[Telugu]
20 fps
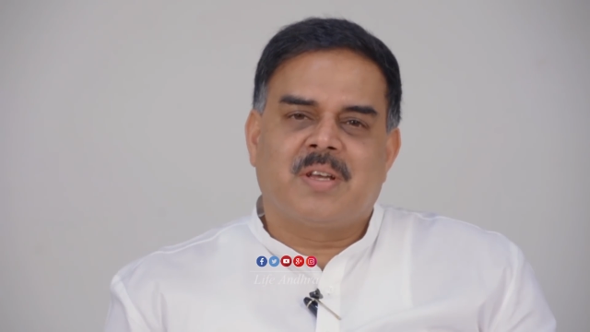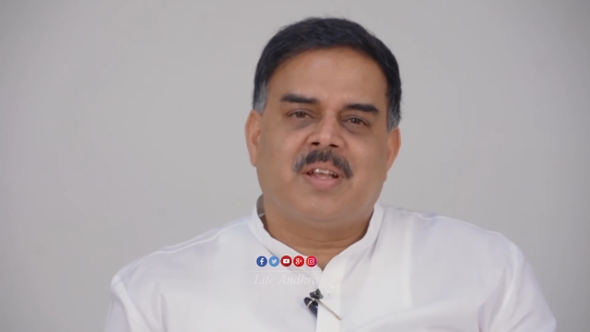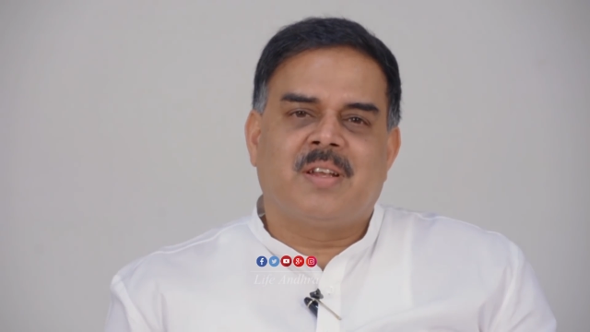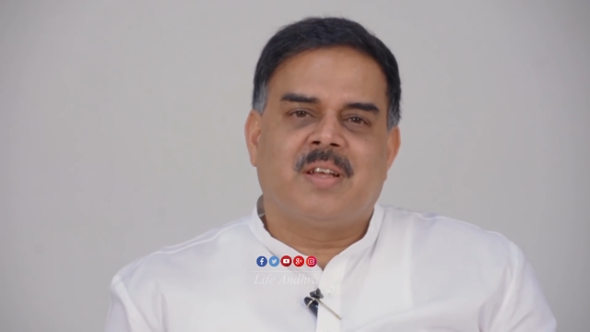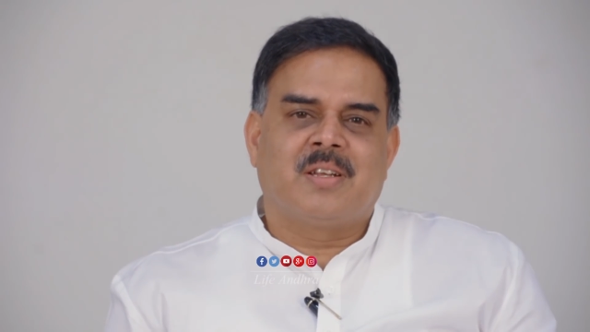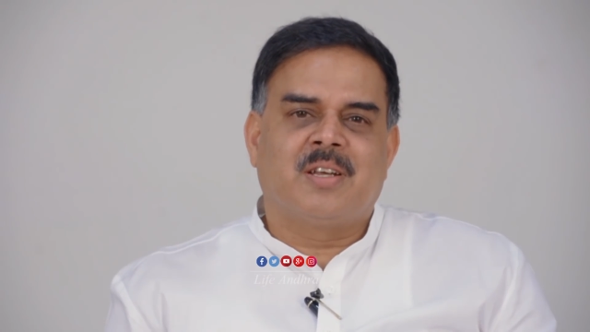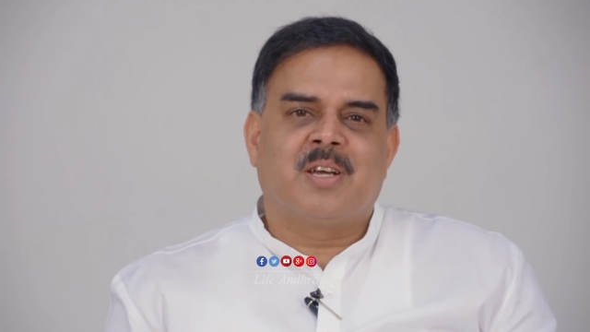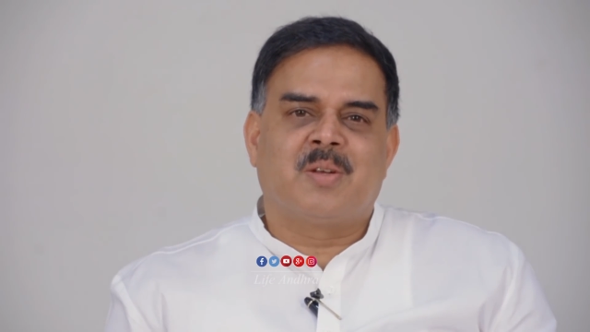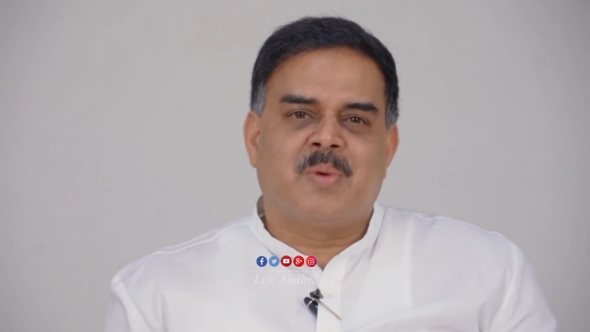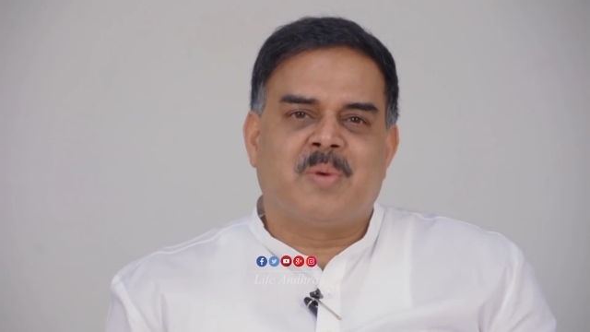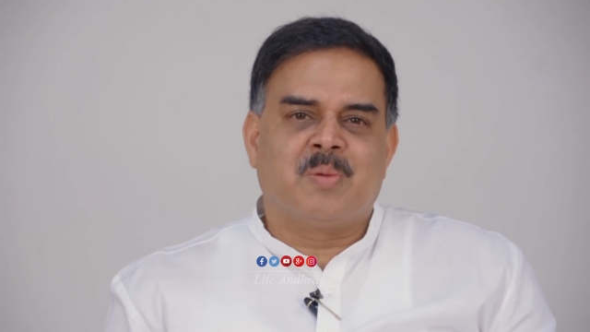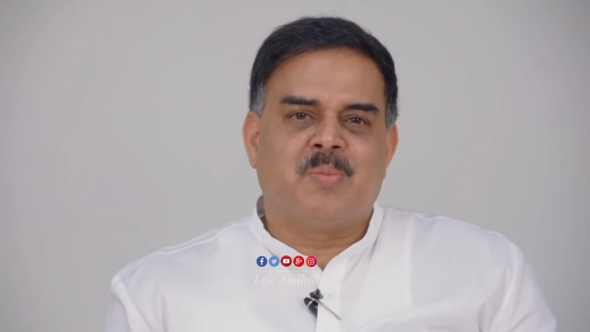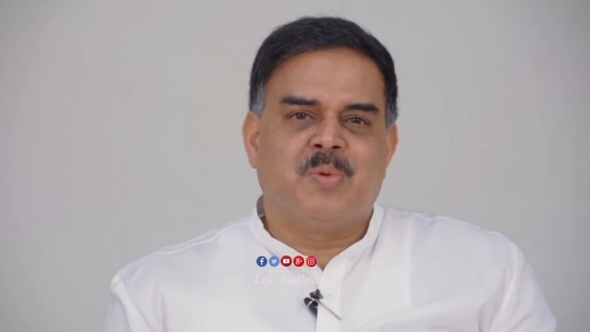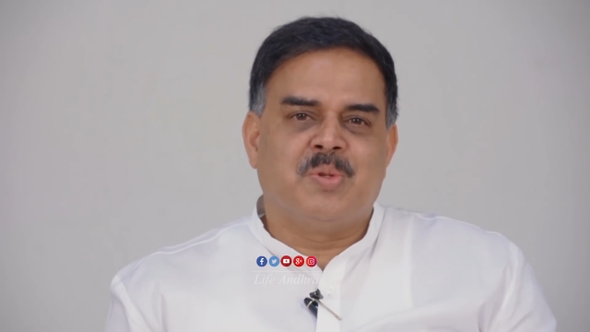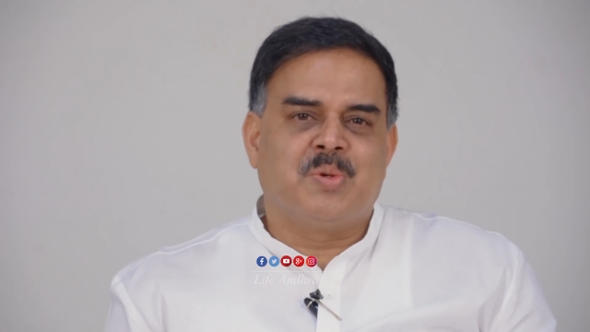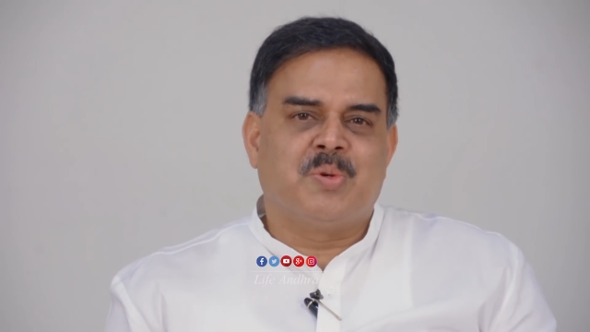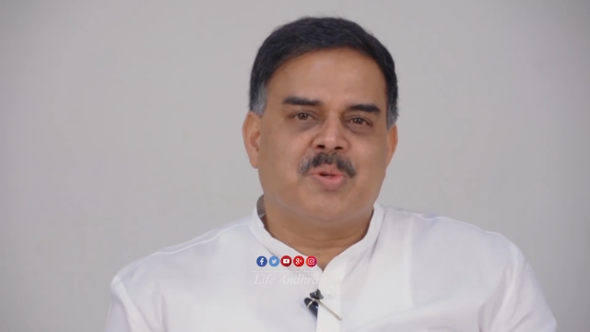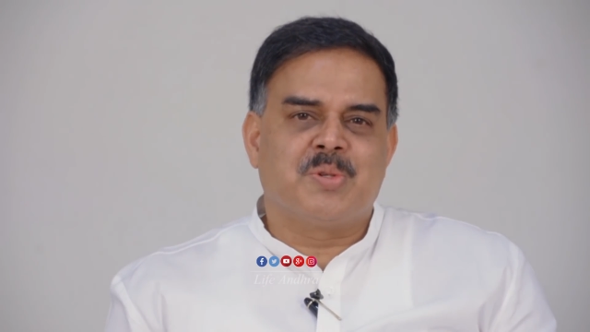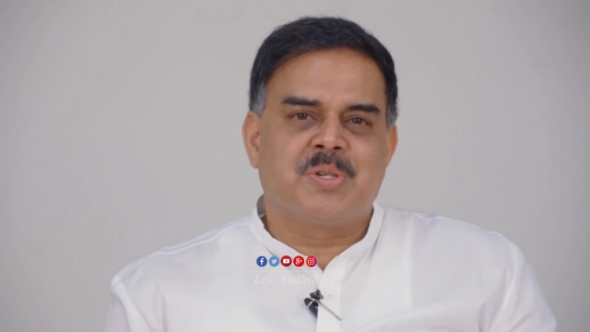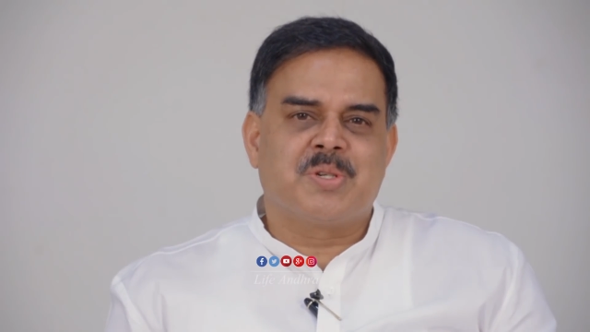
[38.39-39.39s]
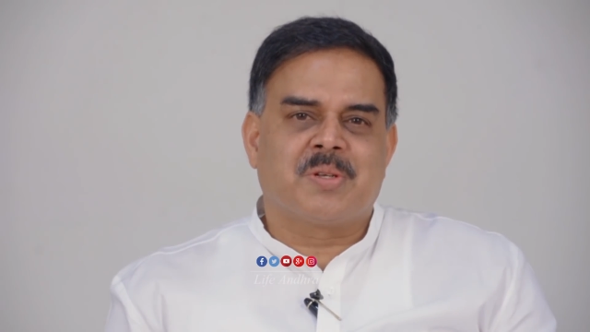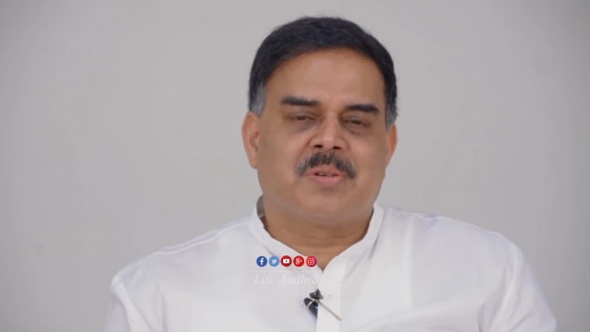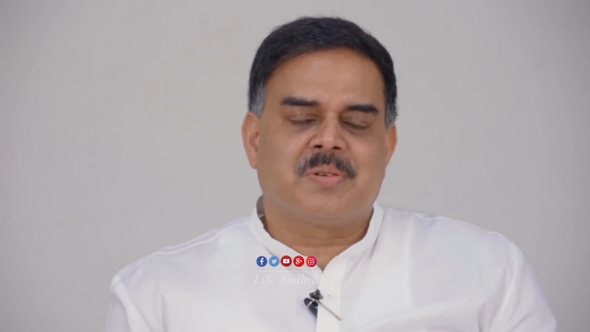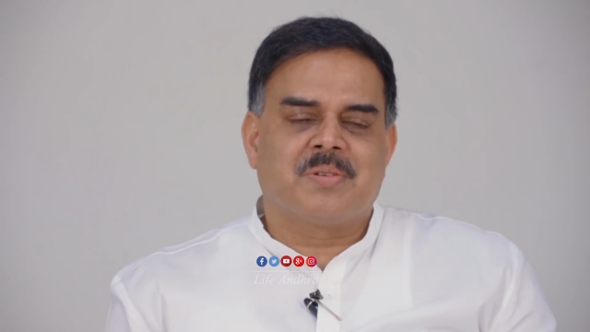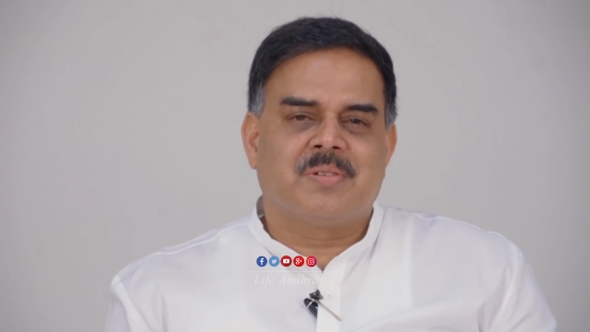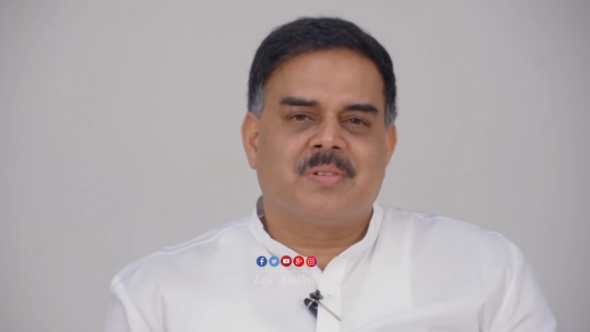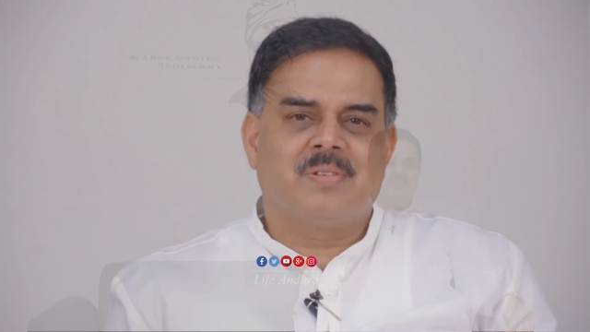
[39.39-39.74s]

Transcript: కళ్యాణ్ గారు మన ముందుకు వచ్చారు